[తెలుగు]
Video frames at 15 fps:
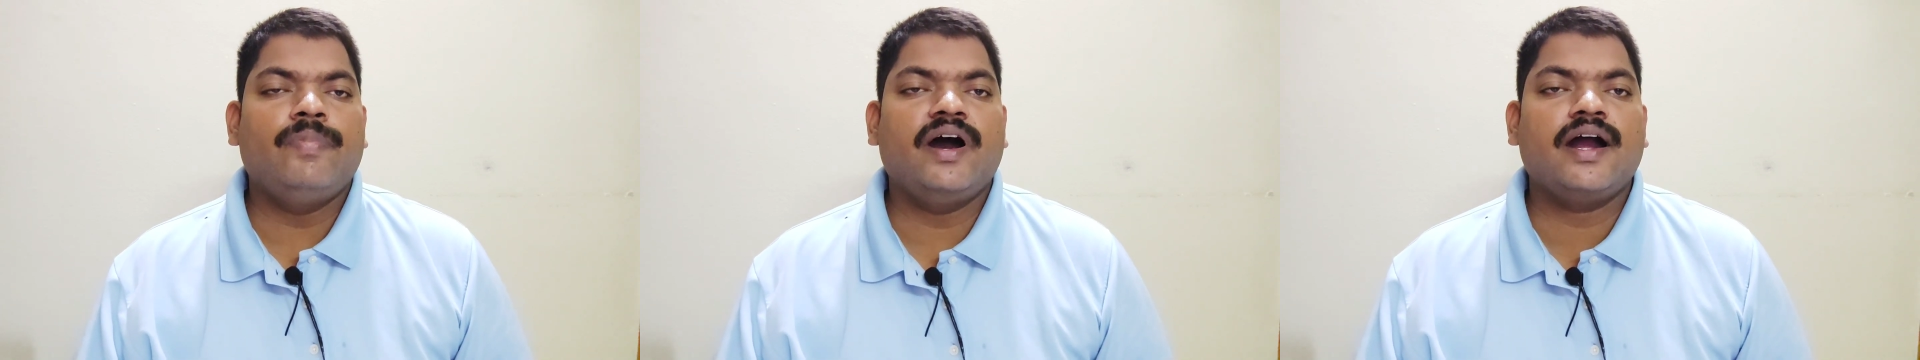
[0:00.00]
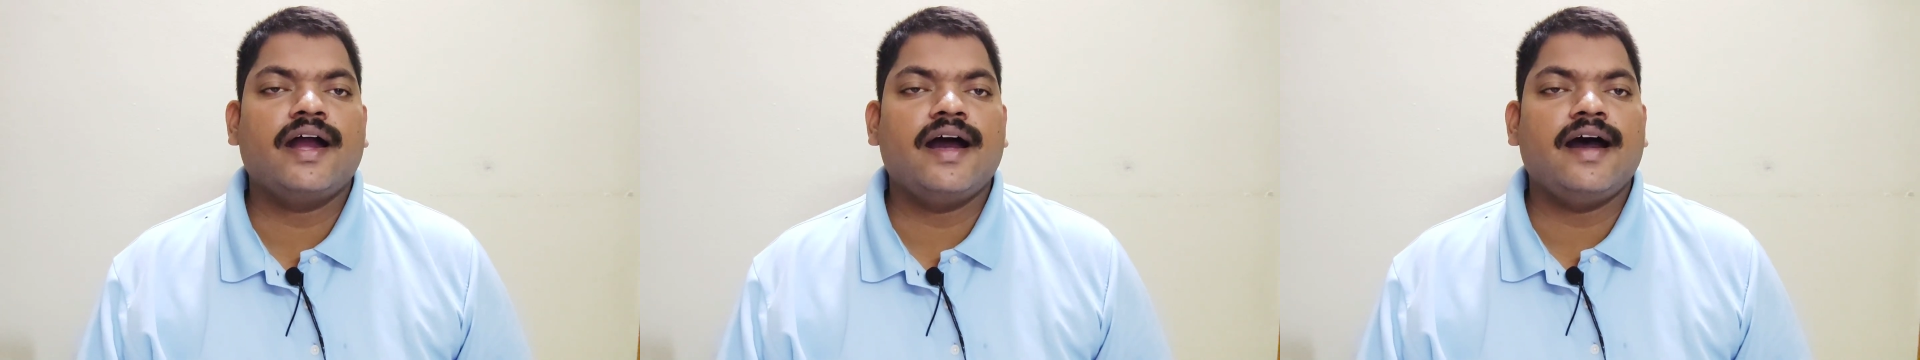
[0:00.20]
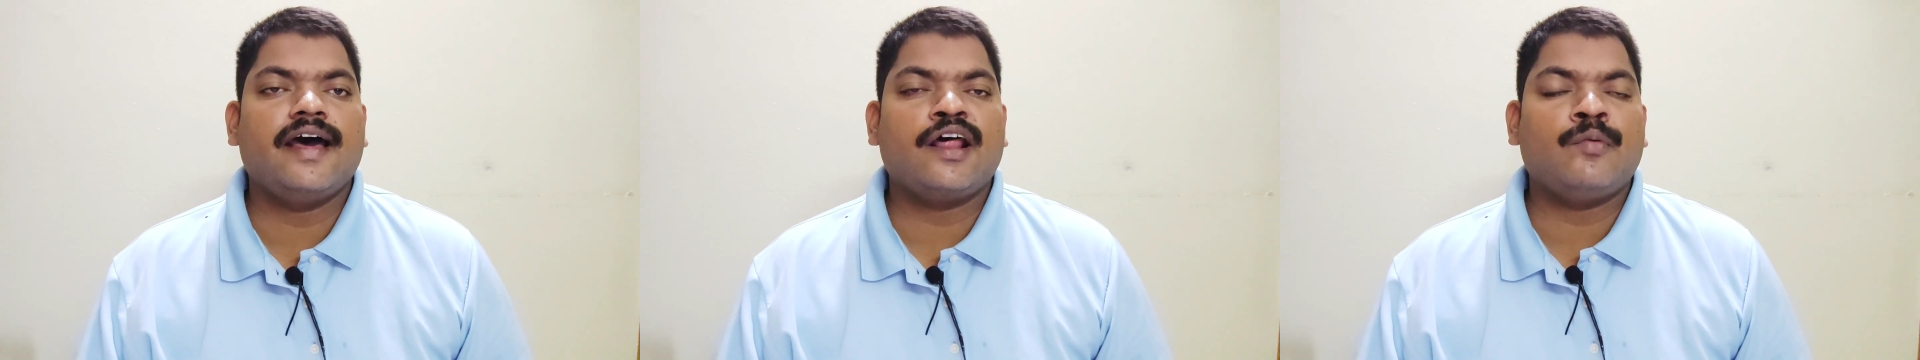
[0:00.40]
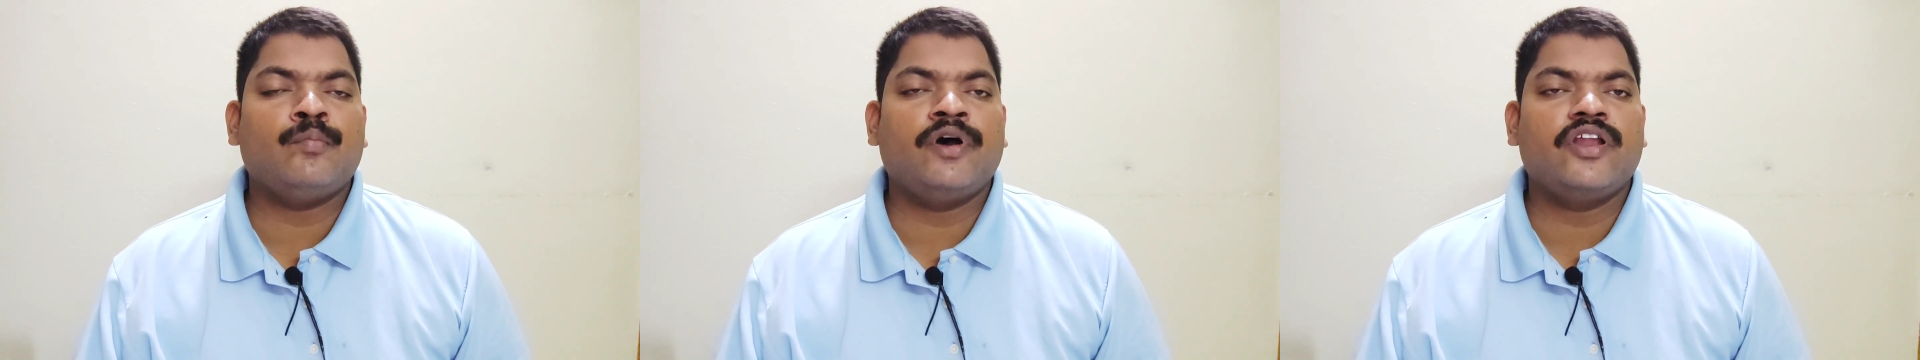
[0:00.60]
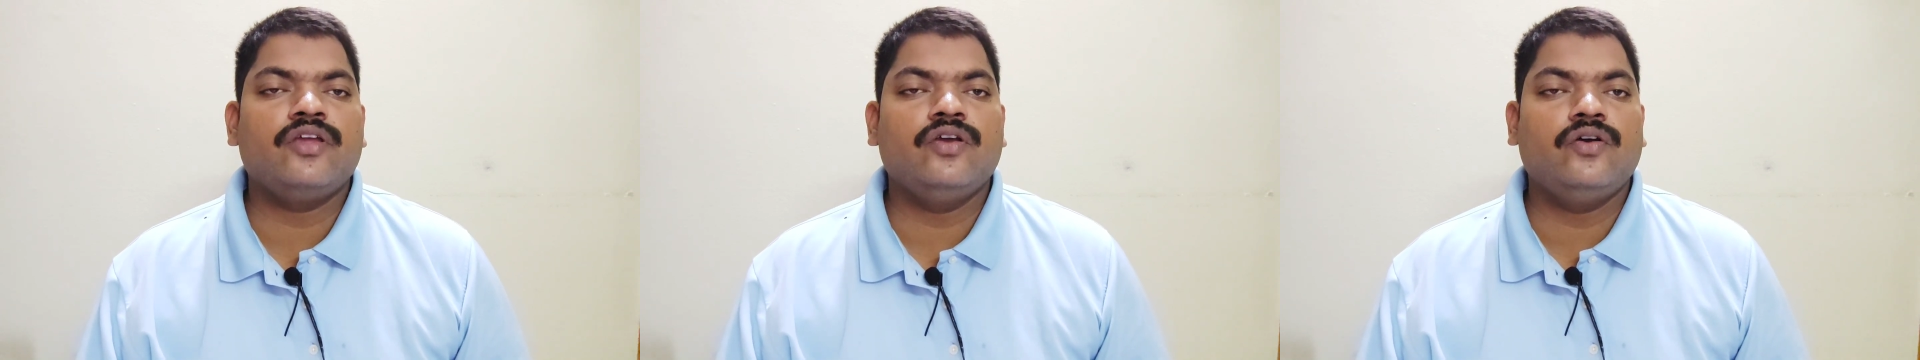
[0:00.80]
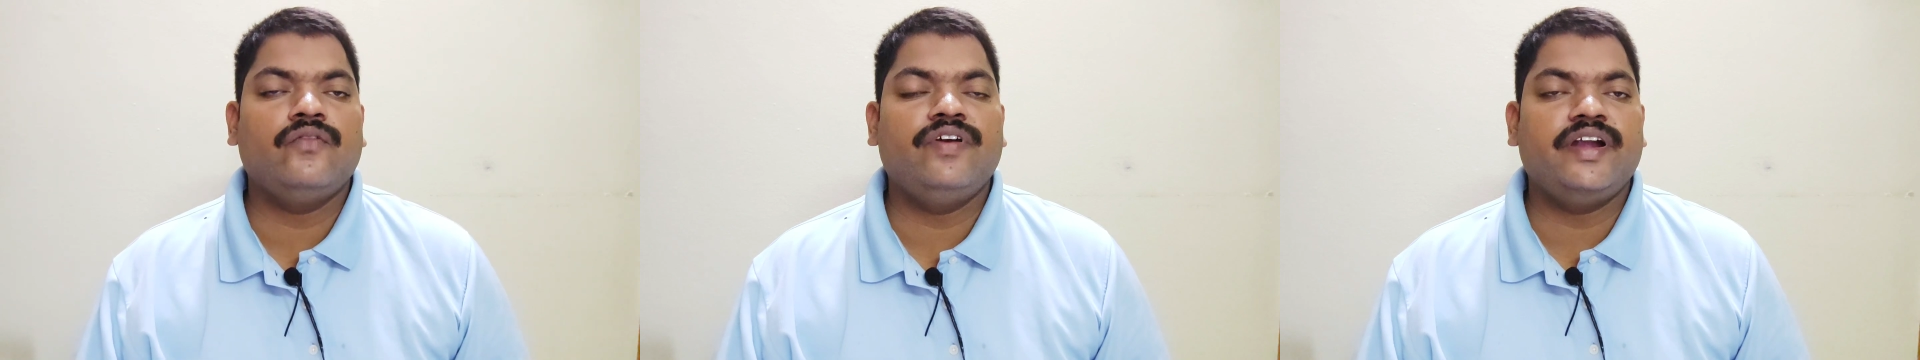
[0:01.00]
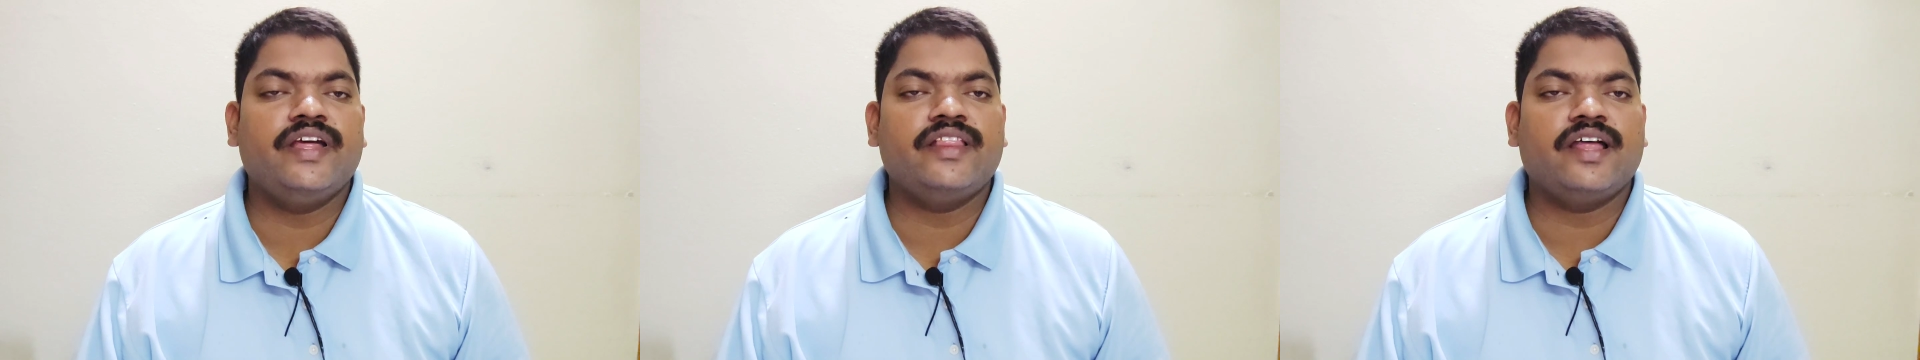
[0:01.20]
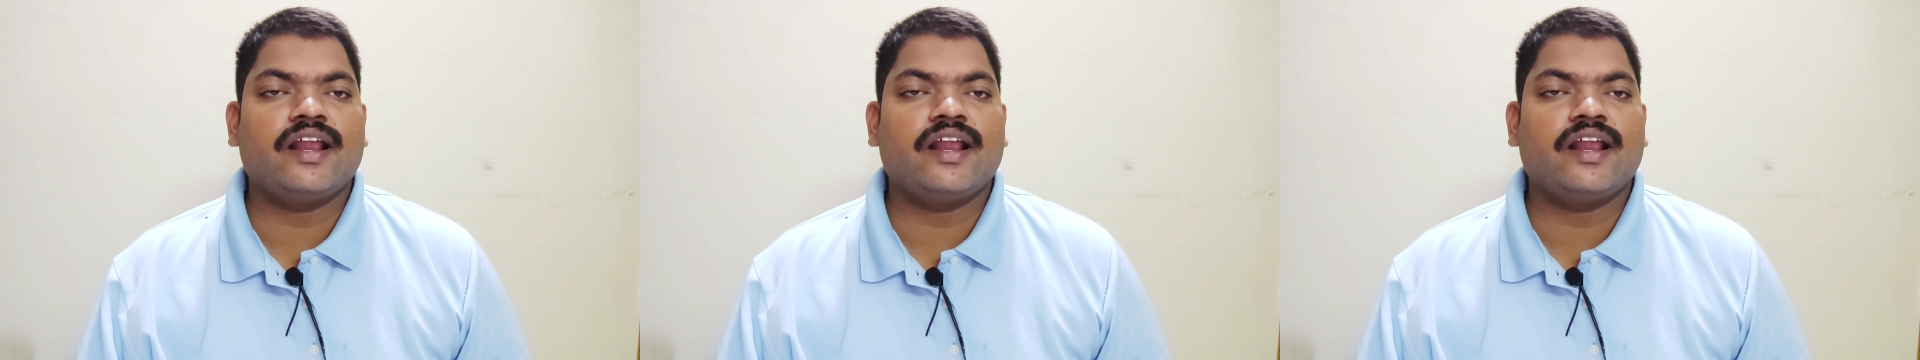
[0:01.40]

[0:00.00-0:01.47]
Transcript: బంగారం మరియు వెండి